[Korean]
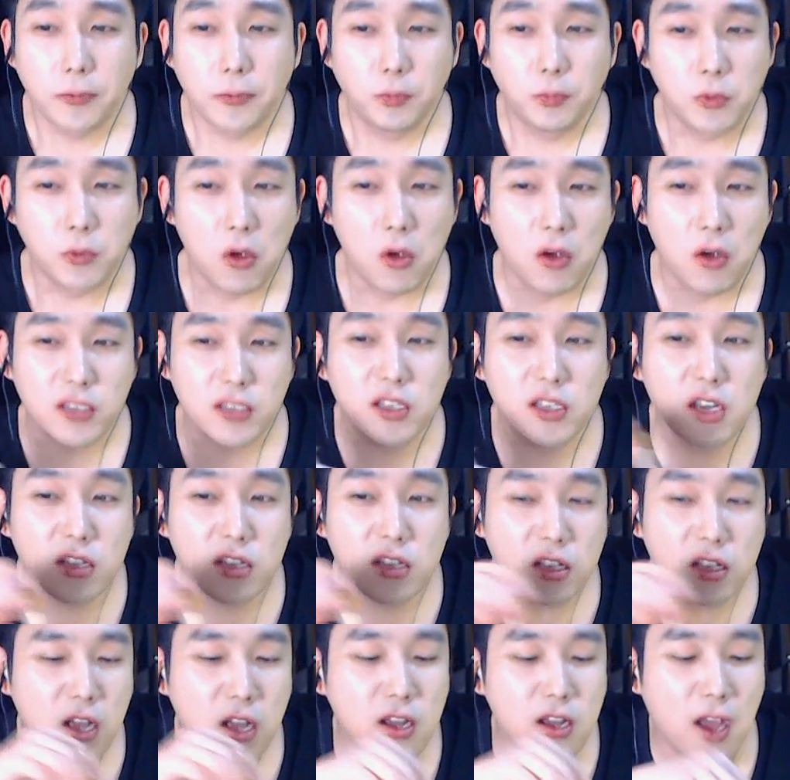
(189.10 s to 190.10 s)
형
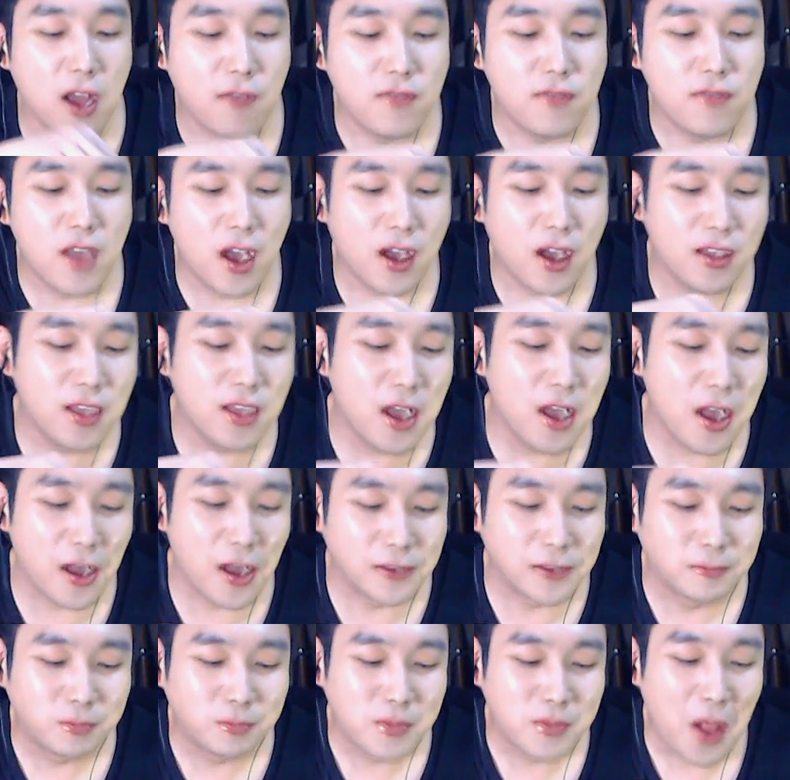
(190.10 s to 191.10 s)
가짜 사나이 안
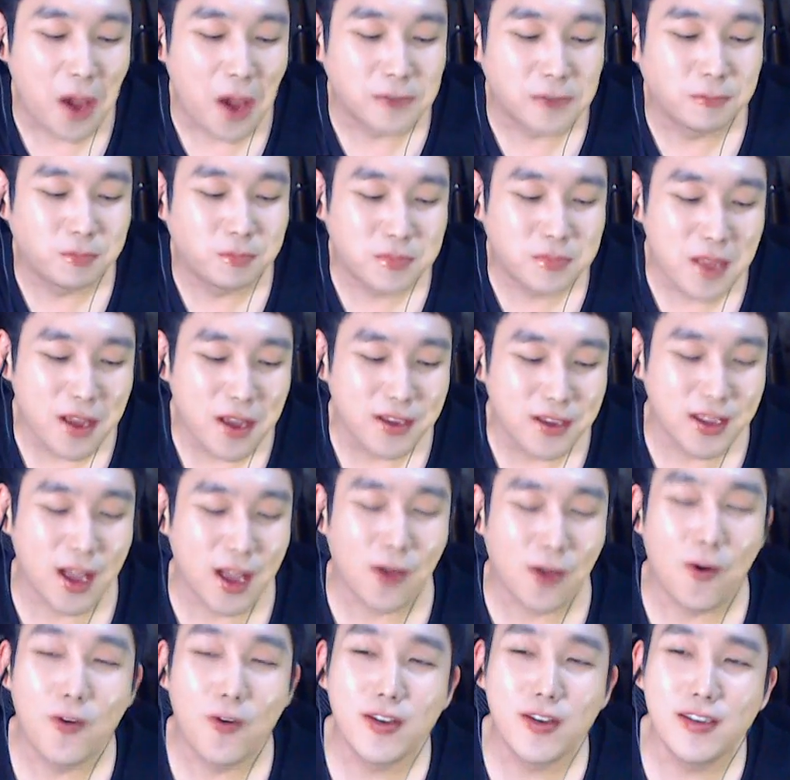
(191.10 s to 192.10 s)
나가나?
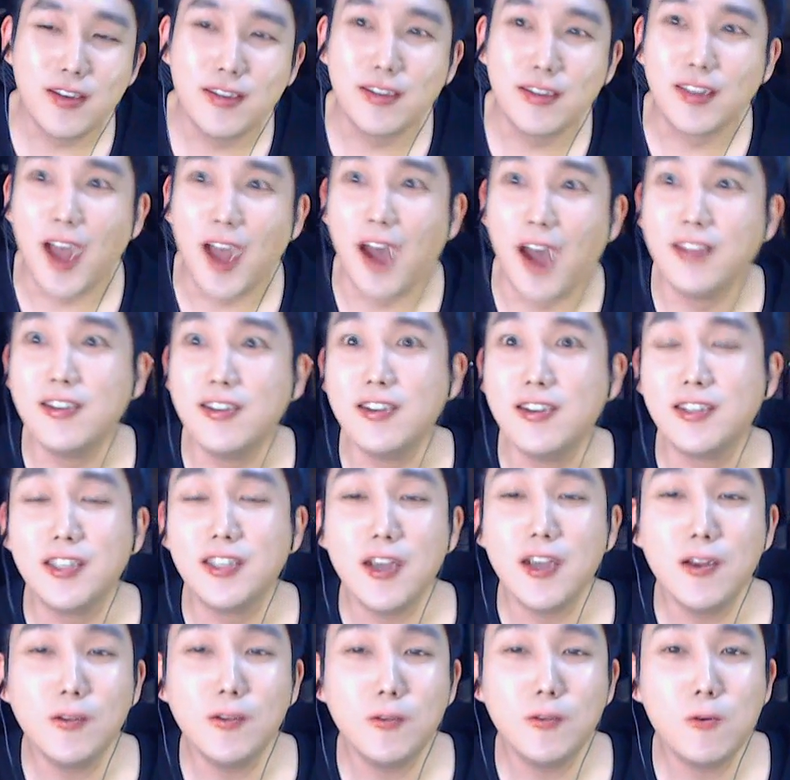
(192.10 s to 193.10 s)
야, 거기는 다들
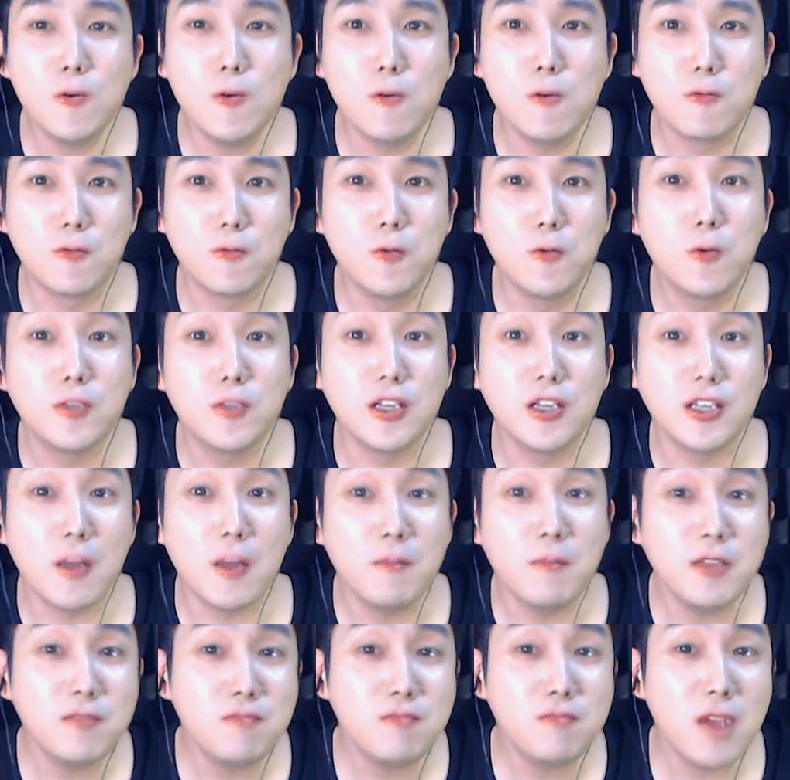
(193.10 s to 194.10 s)
최소 구독자
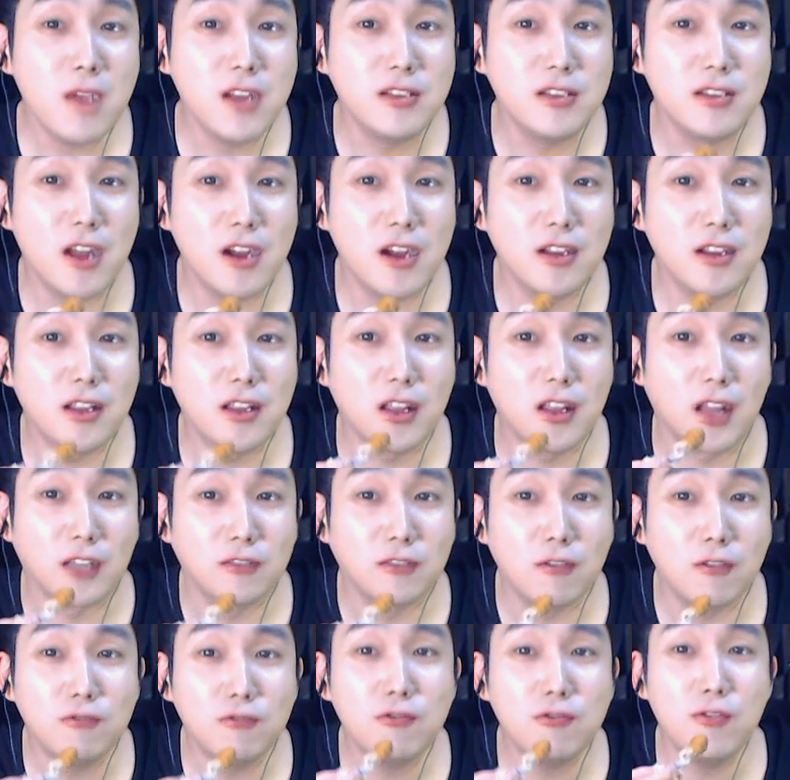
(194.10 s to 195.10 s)
삼십만 이상인데
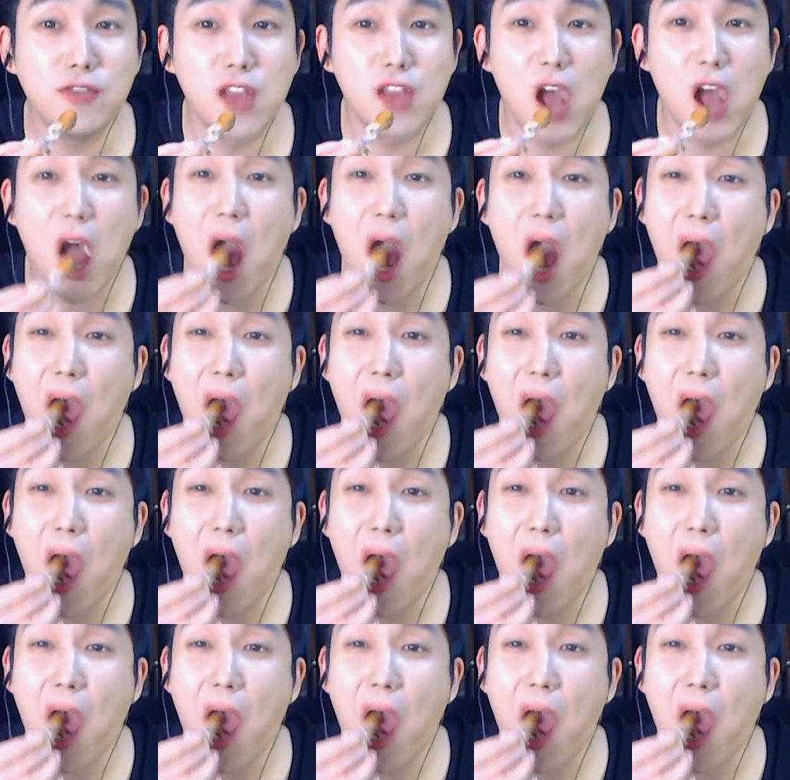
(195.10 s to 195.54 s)
나 써 죽었냐?